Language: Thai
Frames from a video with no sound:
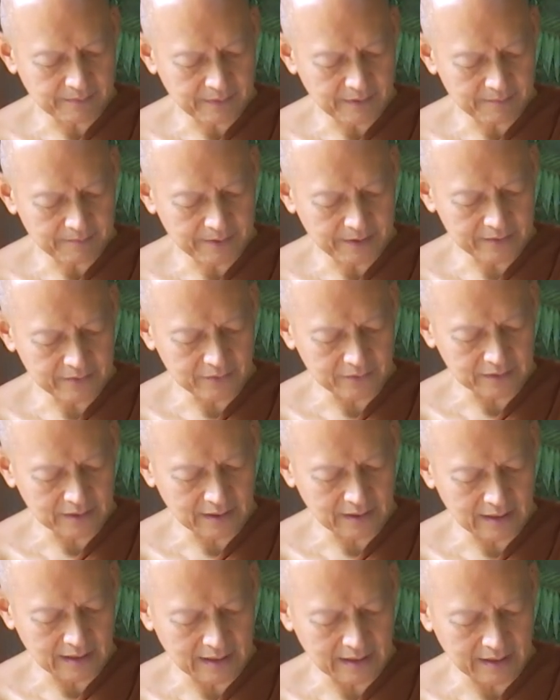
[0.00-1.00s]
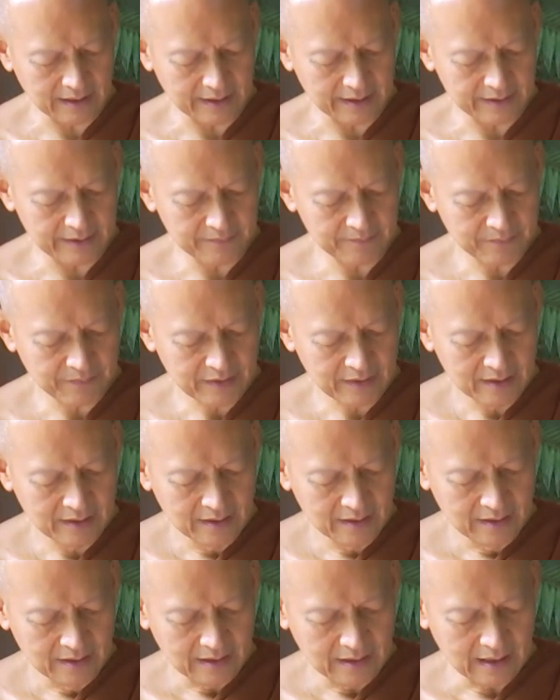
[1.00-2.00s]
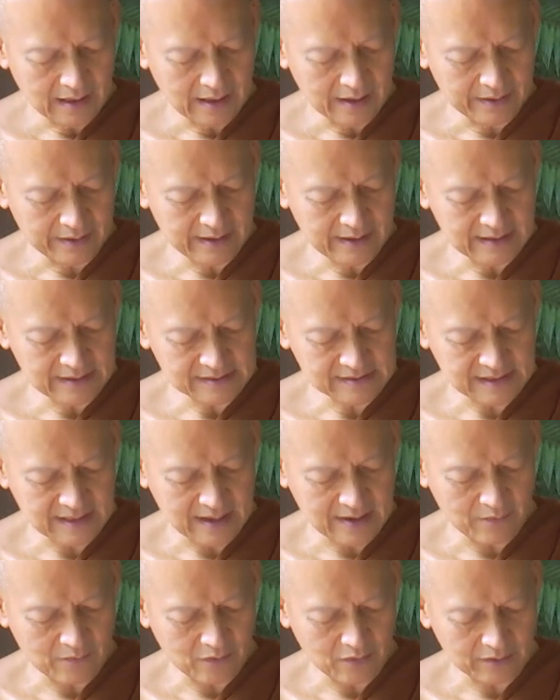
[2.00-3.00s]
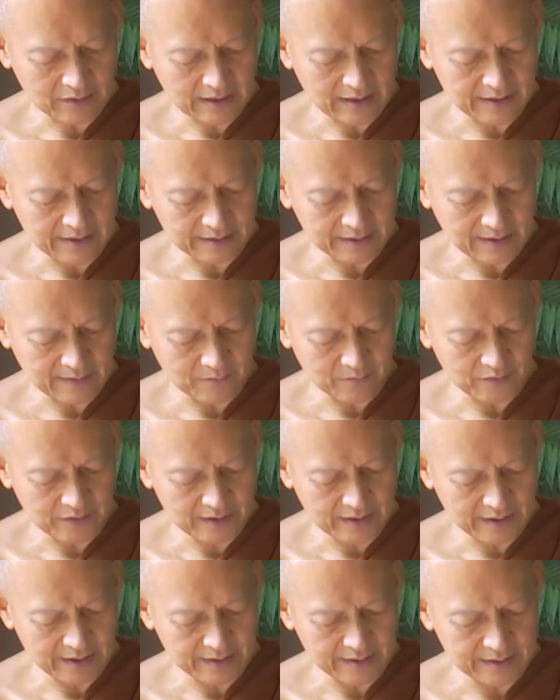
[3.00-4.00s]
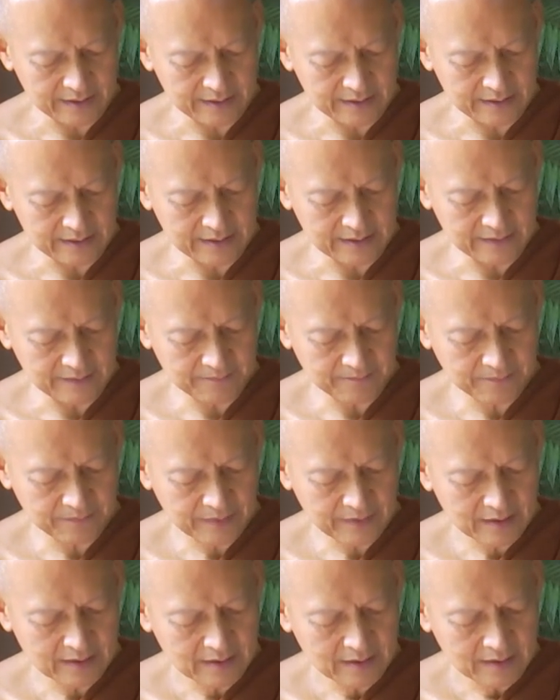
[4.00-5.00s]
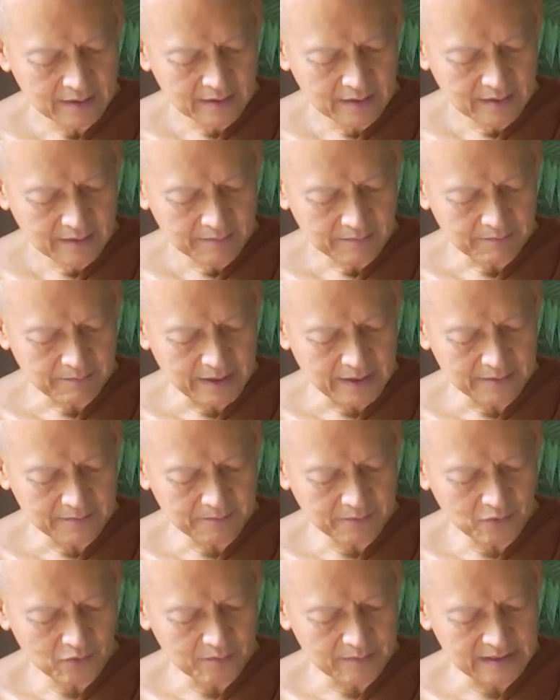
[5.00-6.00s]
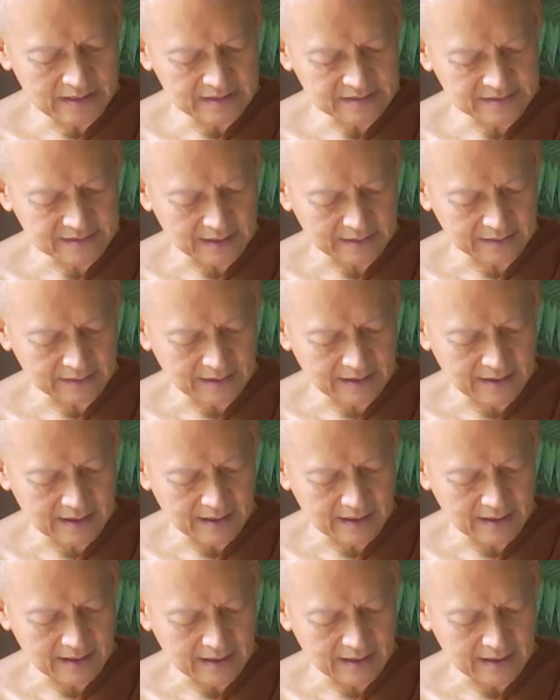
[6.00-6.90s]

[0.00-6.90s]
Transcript: ภิกขุทั้งหลายอริยสาวกในธรรมวินัยนี้เป็นผู้มีศรัทธา